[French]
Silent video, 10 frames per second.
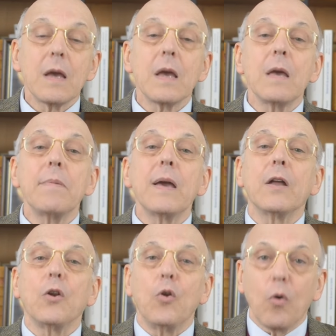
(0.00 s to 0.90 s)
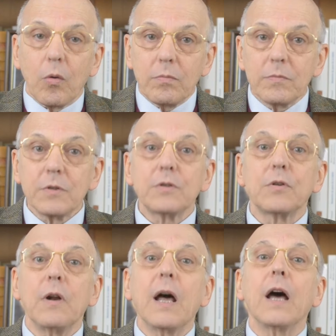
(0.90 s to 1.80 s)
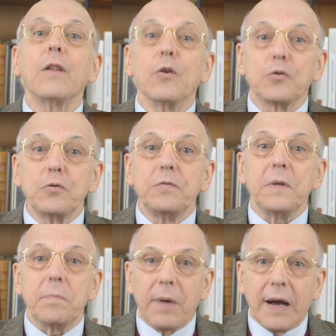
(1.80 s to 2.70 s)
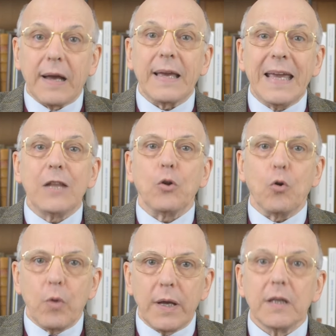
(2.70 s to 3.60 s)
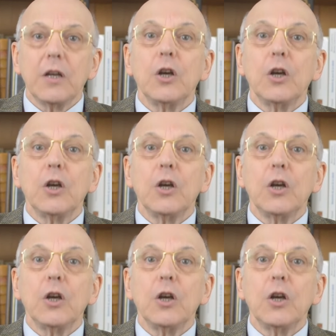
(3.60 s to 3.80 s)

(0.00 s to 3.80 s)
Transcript: Eh bien non, cela ne suffit pas, et de loin.